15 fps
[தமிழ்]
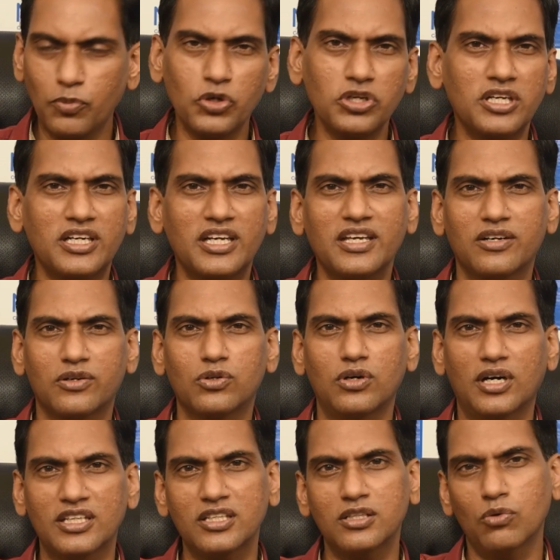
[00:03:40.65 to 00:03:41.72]
போய்கிட்டே இருக்கும்
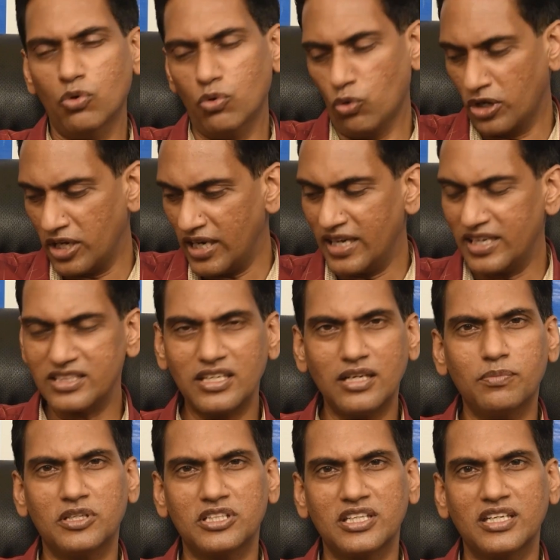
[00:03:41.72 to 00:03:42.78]
அதாவது ஒரே இடத்துல
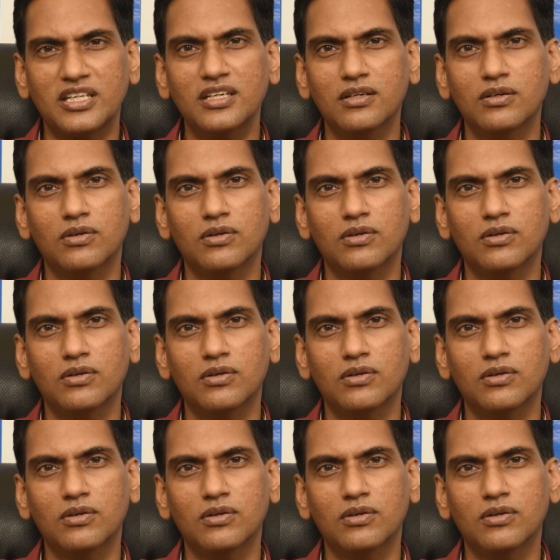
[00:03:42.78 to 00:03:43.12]
பார்த்திங்கன்னா